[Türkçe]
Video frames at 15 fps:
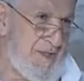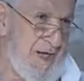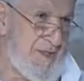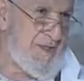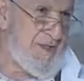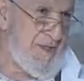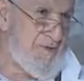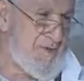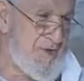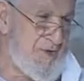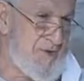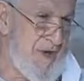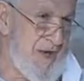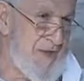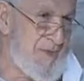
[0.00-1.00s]
Kanı
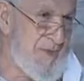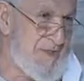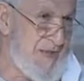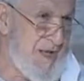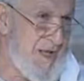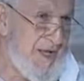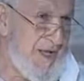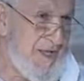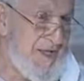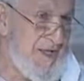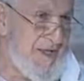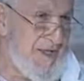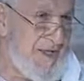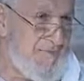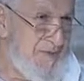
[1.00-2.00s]
damlıyor daha. Hemen daha
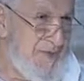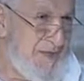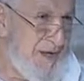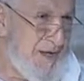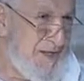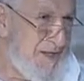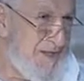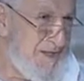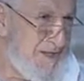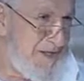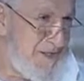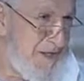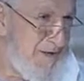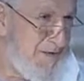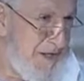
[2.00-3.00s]
bir dakika iki
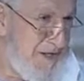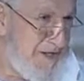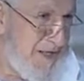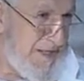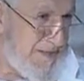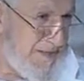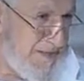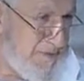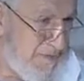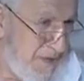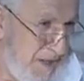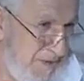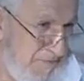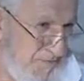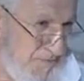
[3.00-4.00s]
dakika evvel kesilmiş
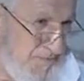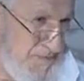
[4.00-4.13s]
herif.